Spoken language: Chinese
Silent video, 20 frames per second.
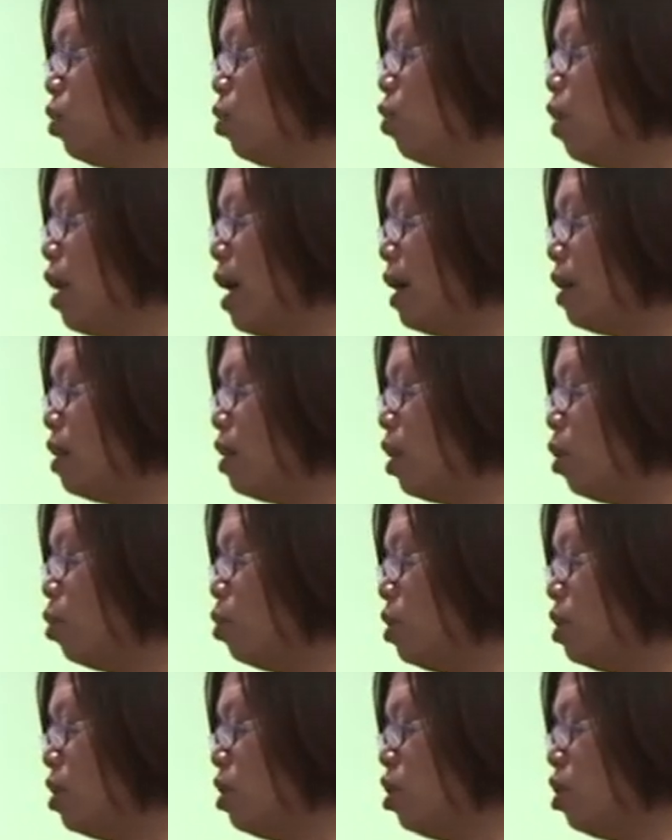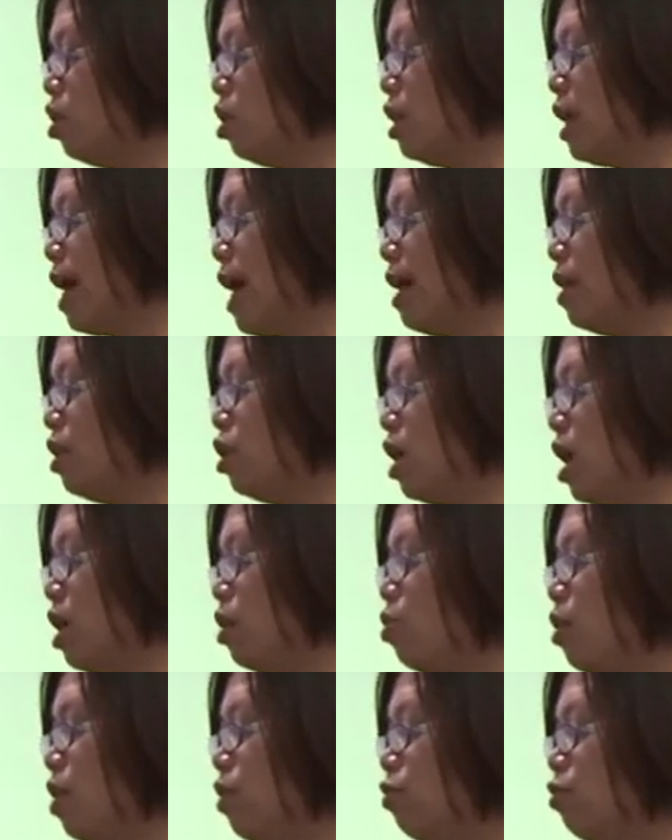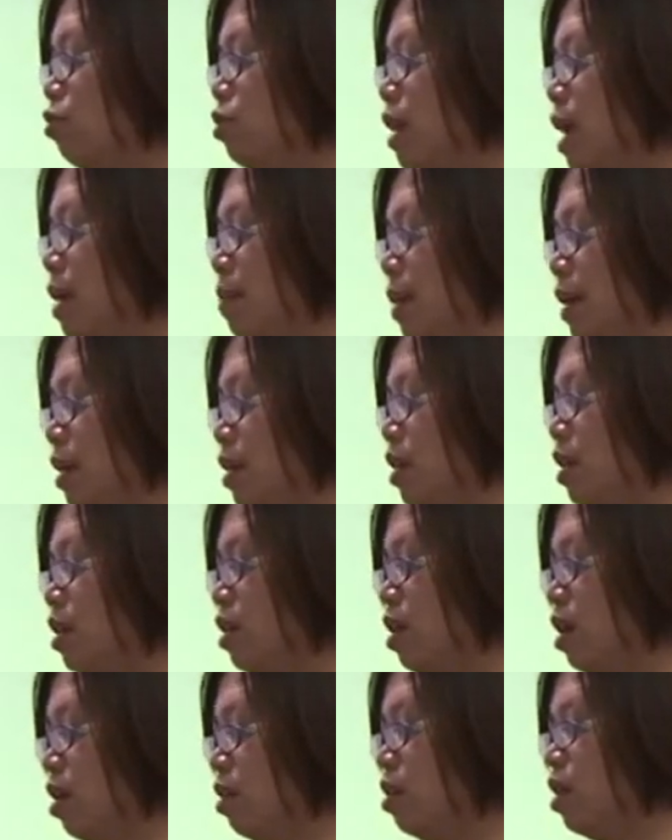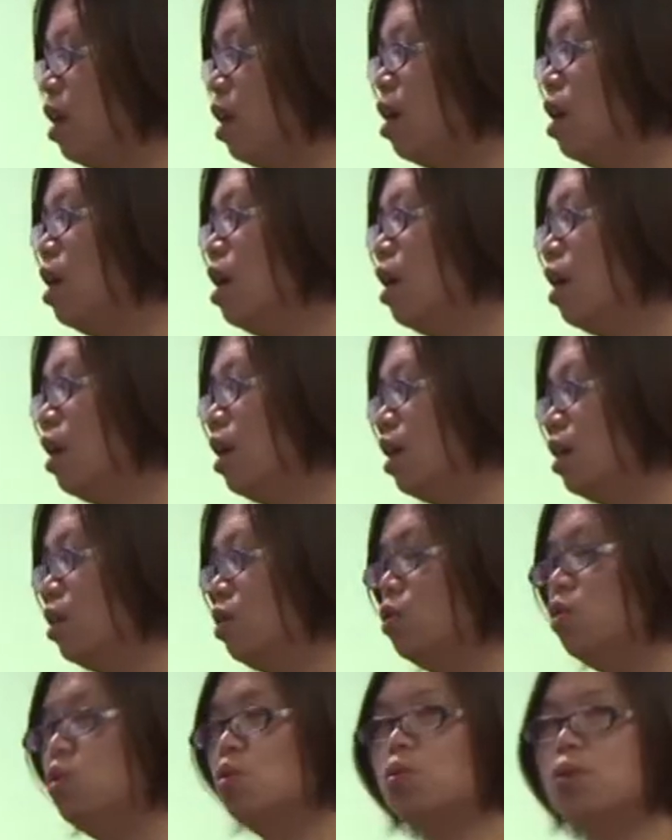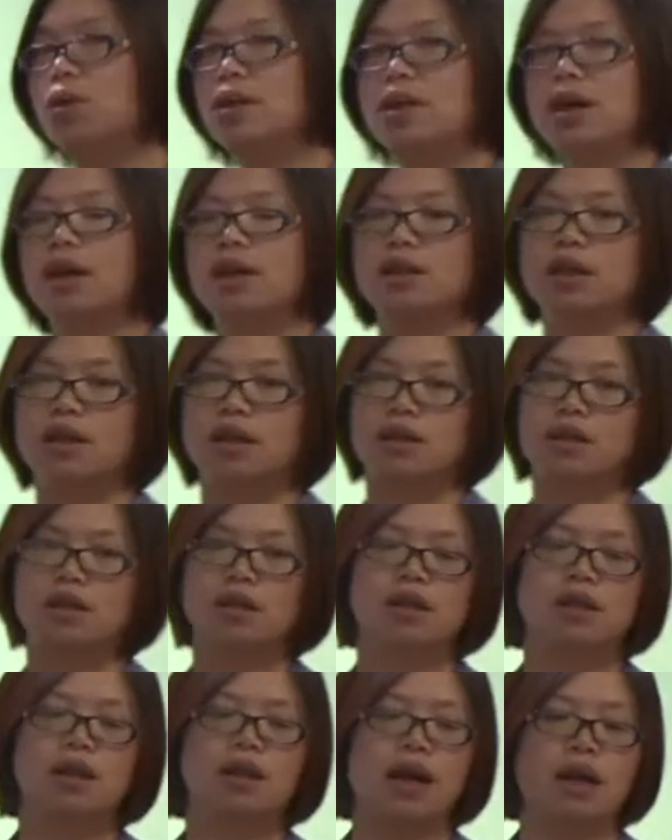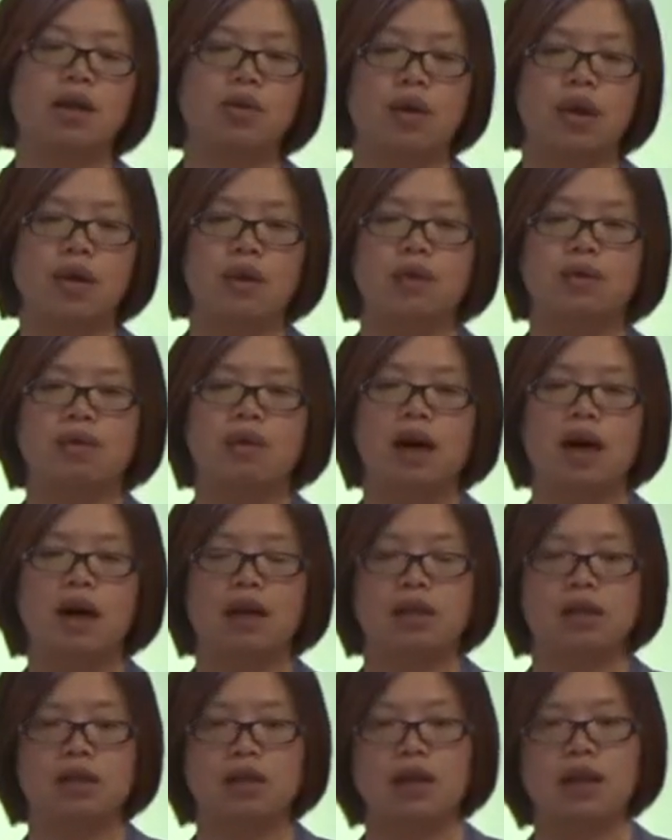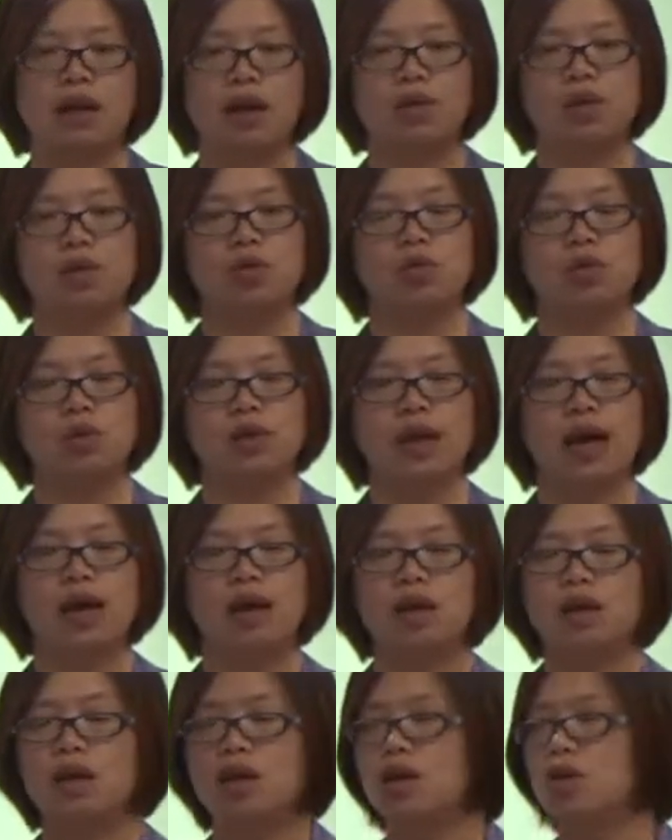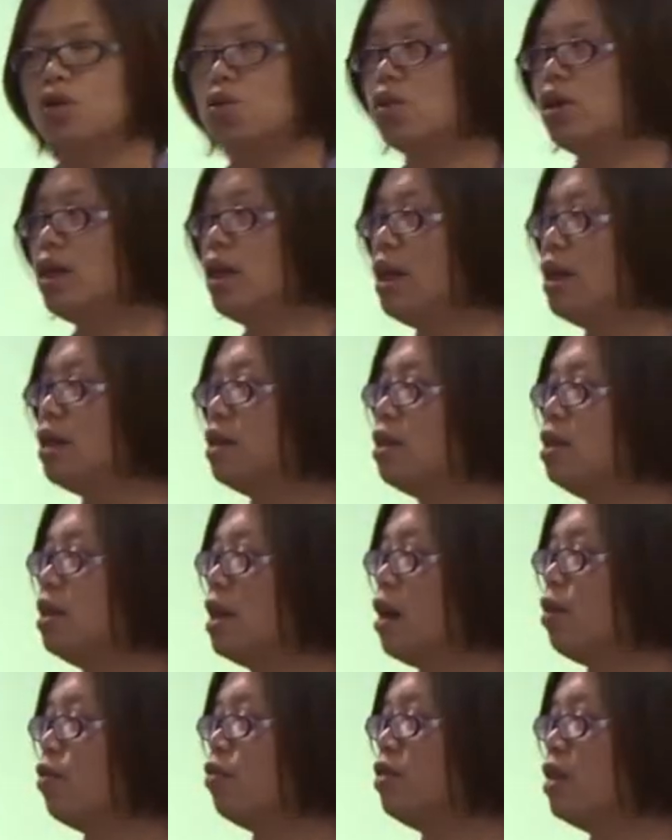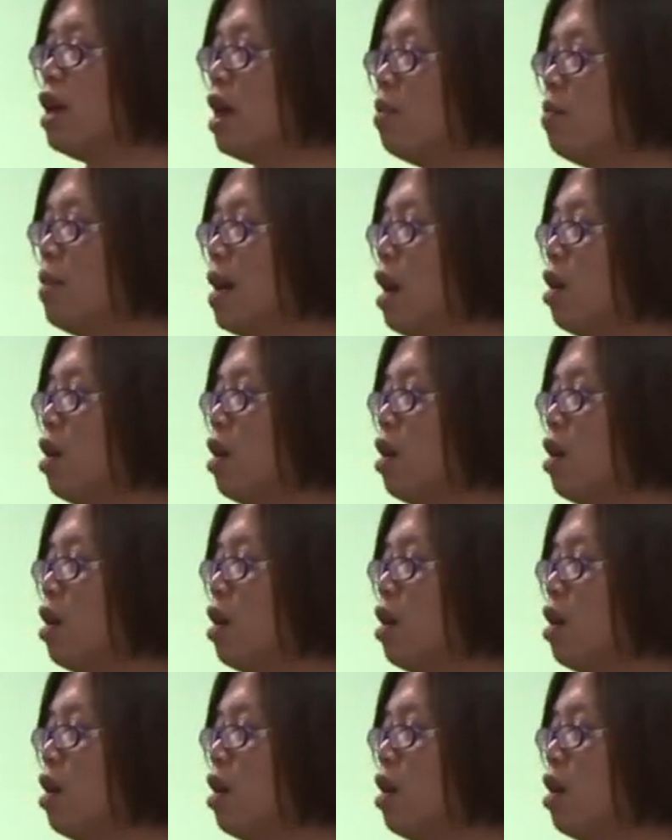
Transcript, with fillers: 款、投资、置产、偿还负债本金等等很多的这个资金来源啊，资金来源所在。所以资产负债表